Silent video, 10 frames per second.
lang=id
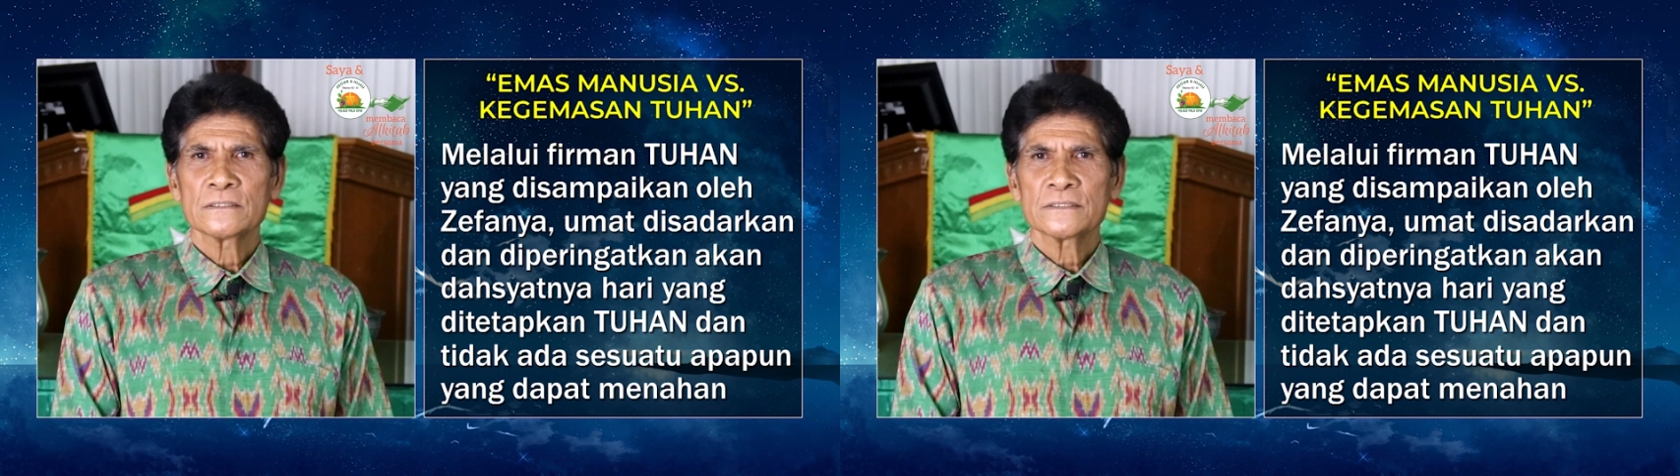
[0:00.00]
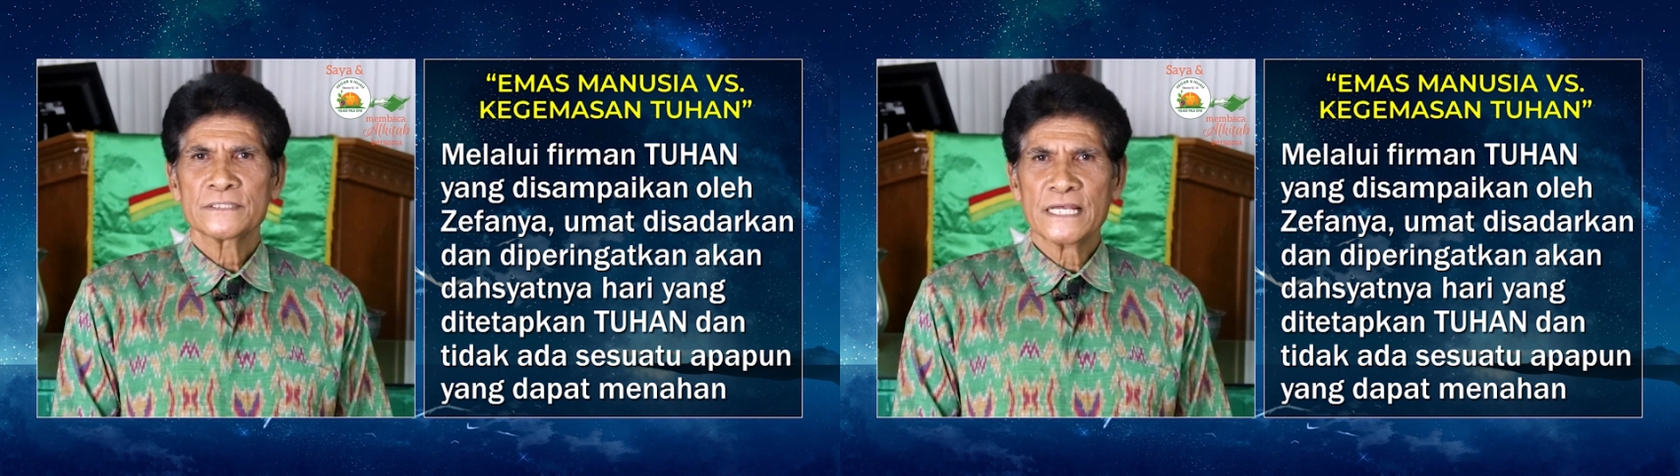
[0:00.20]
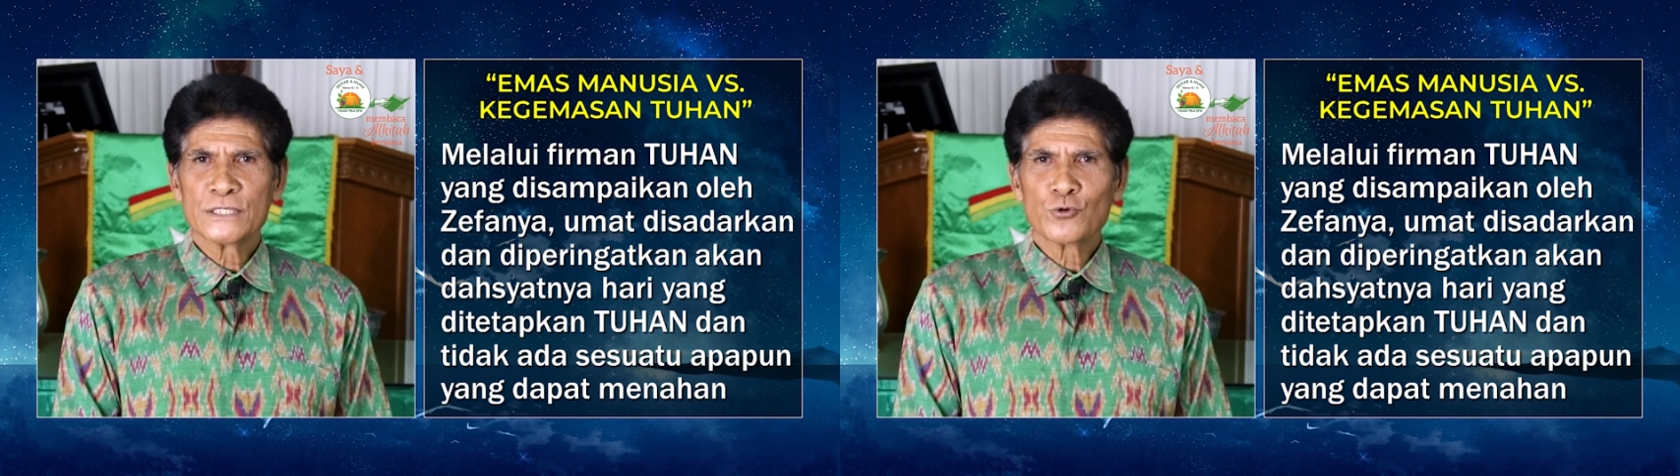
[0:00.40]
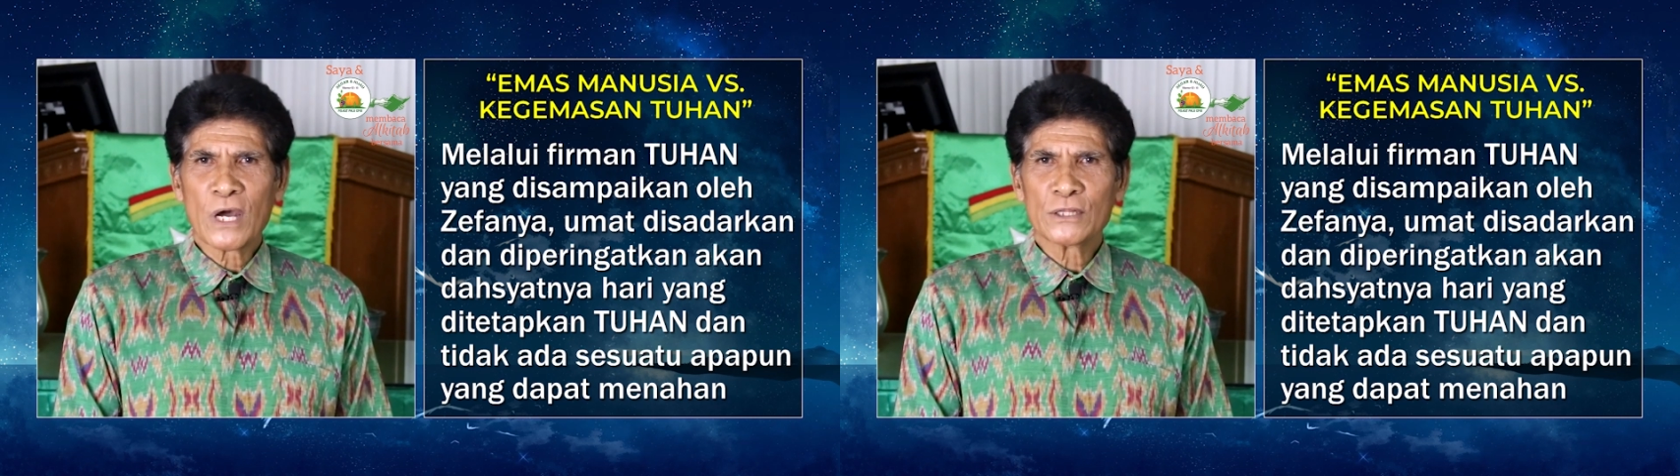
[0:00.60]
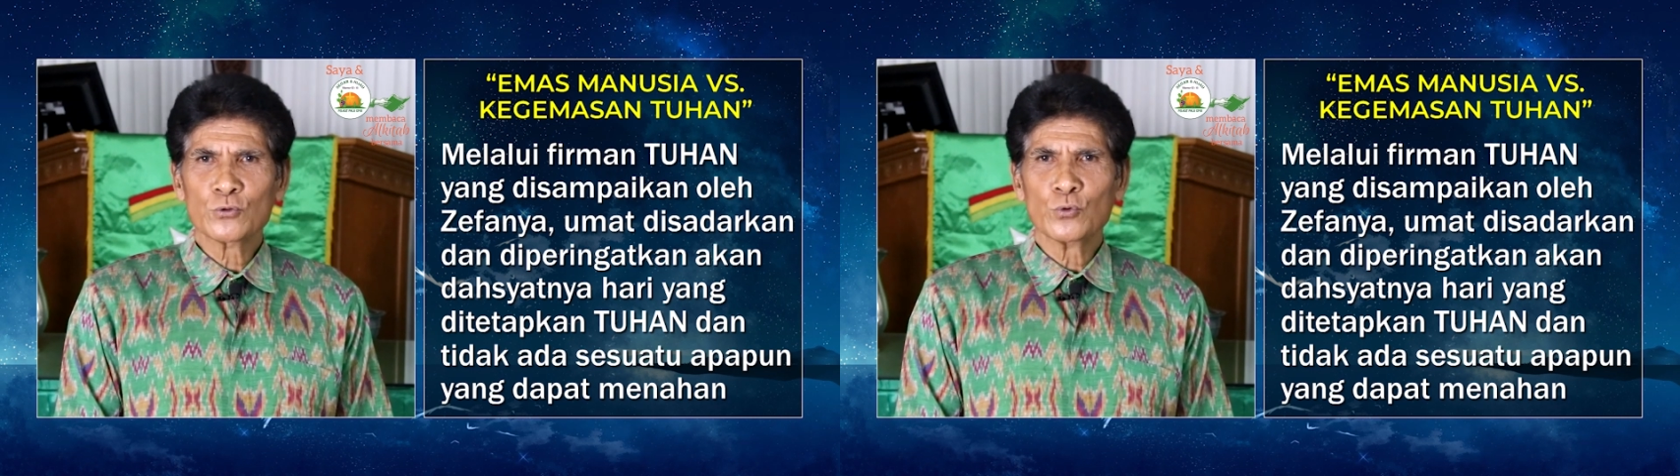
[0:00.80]

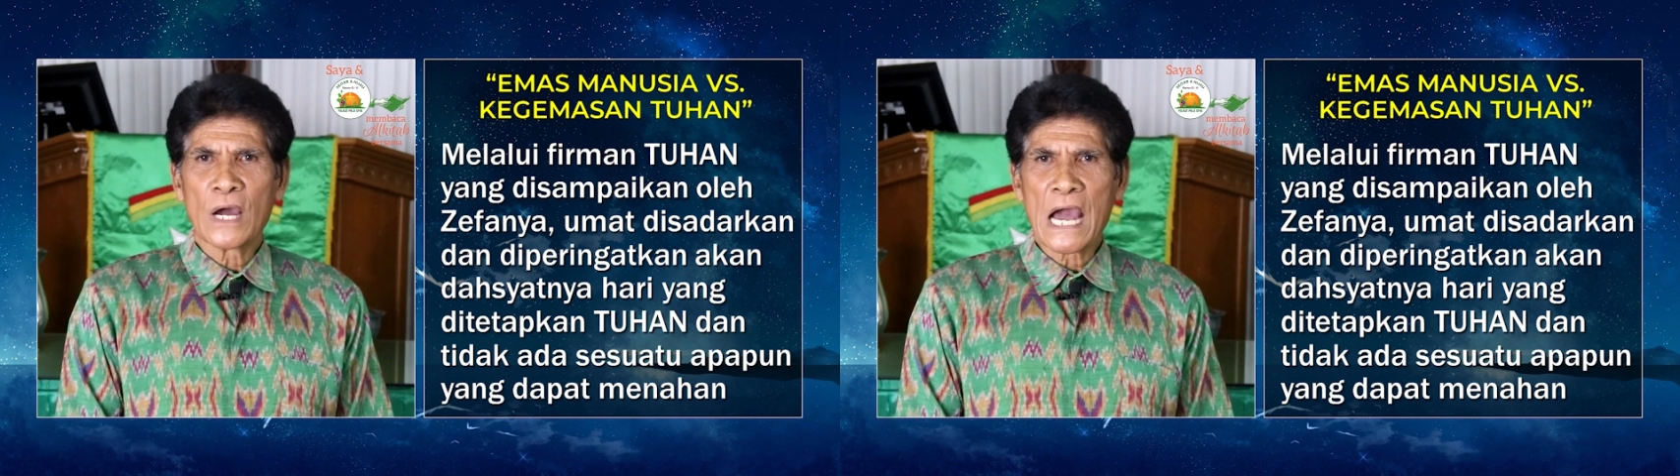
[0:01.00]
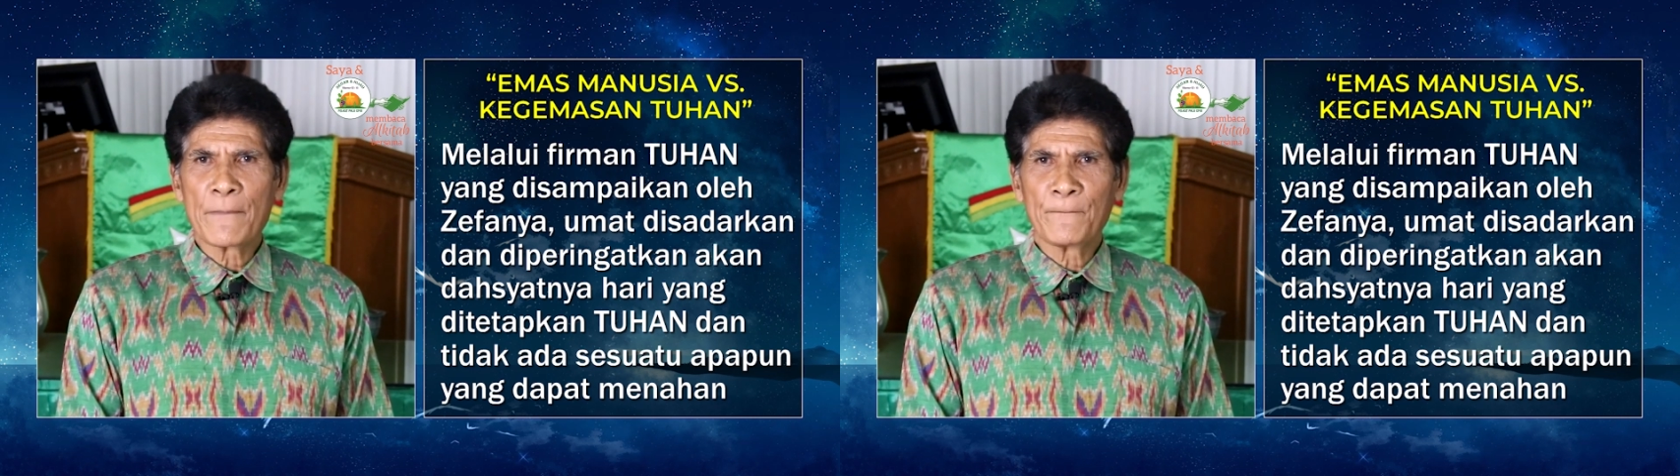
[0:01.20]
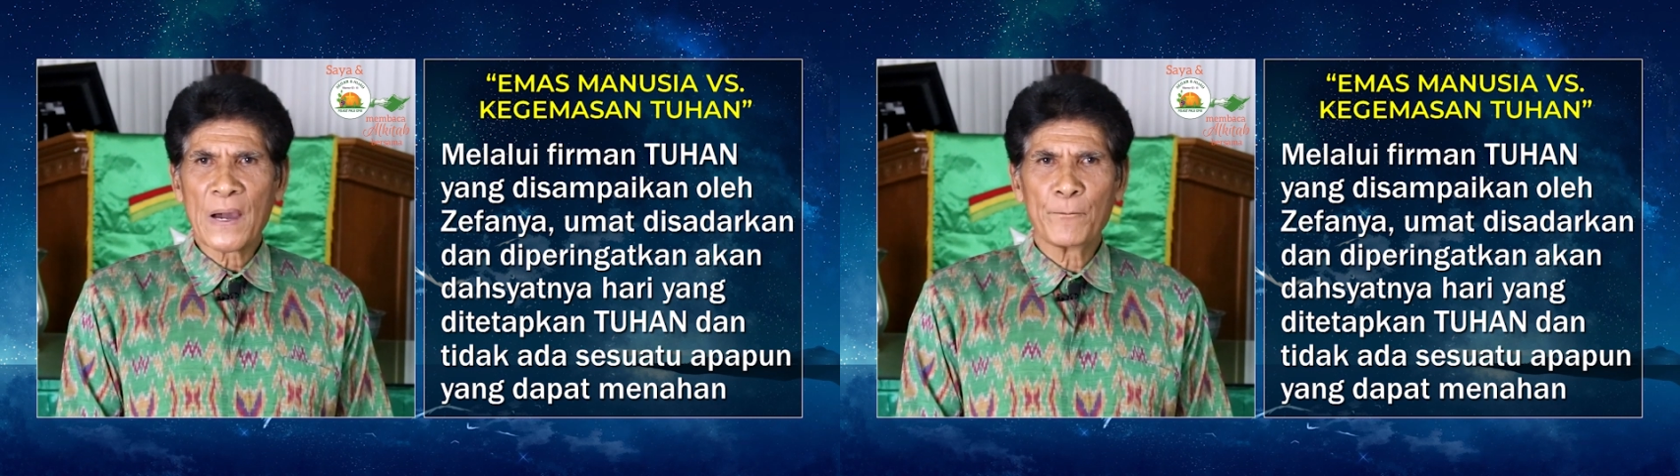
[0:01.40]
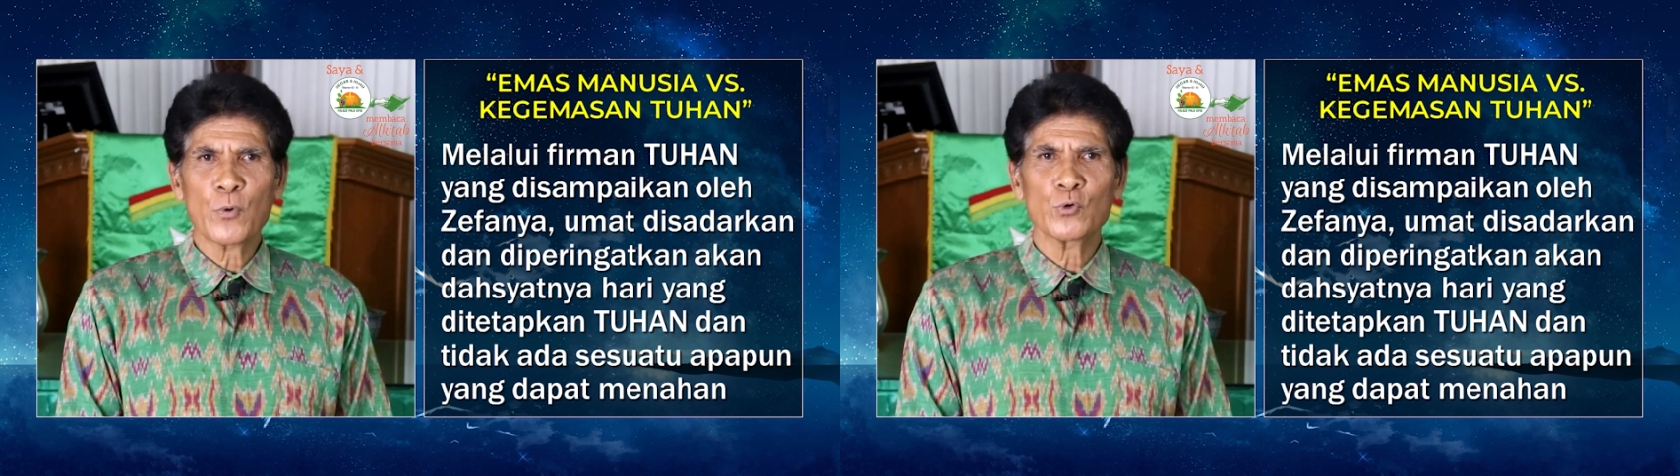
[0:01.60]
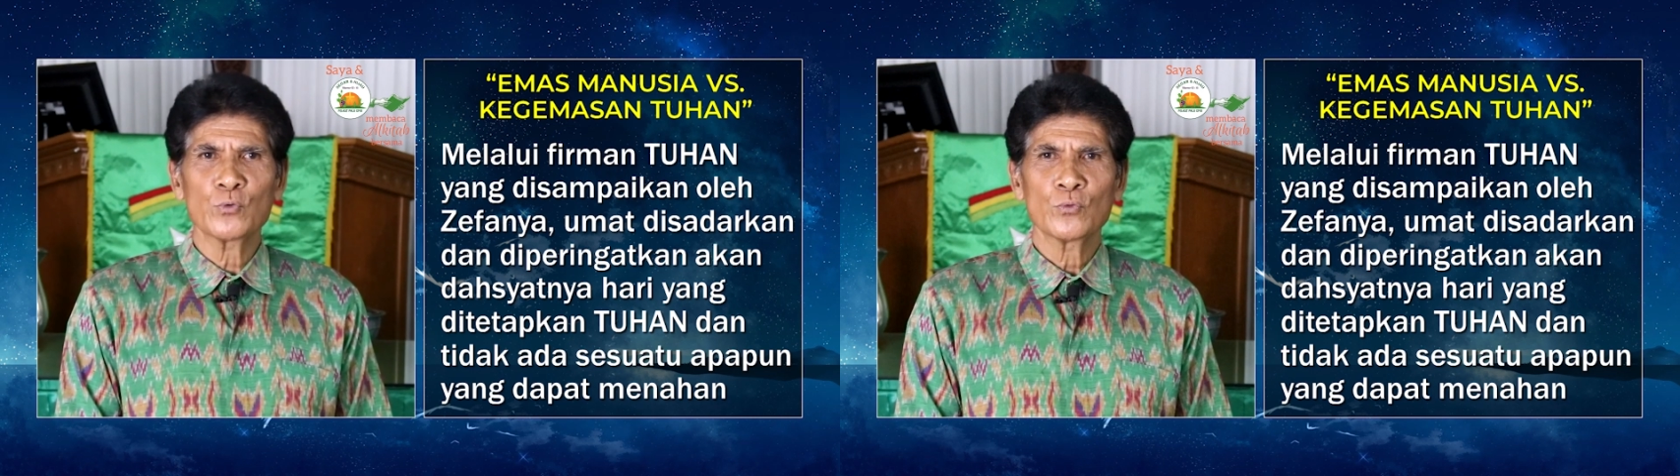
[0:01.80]
sesuatu
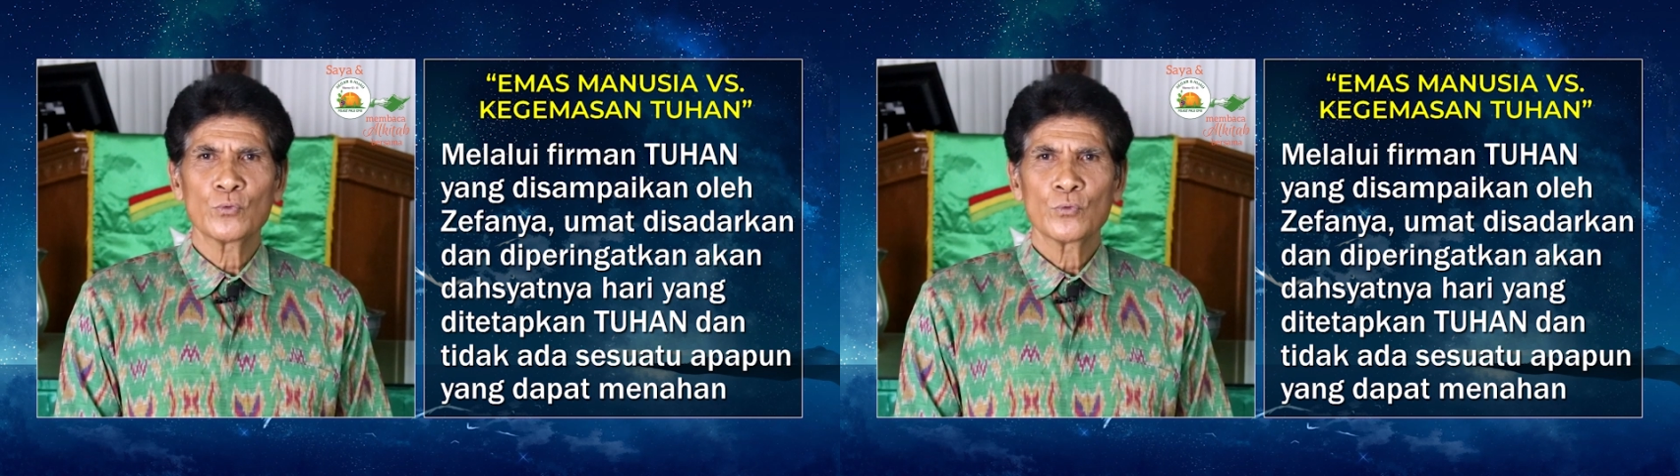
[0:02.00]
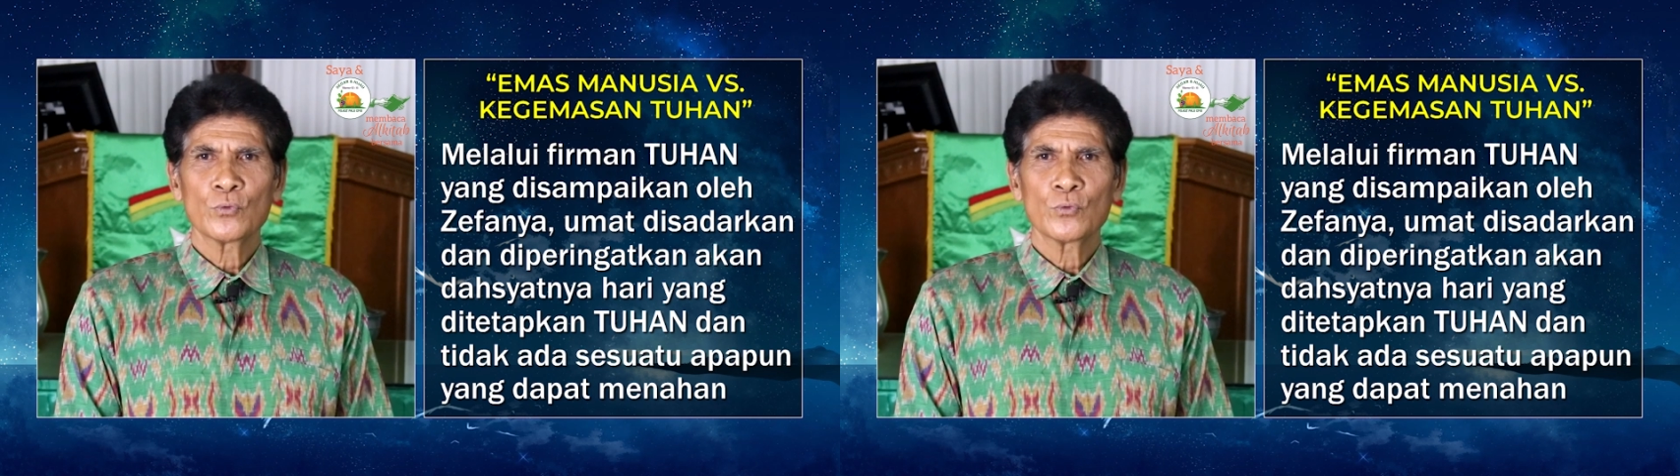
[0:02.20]
apapun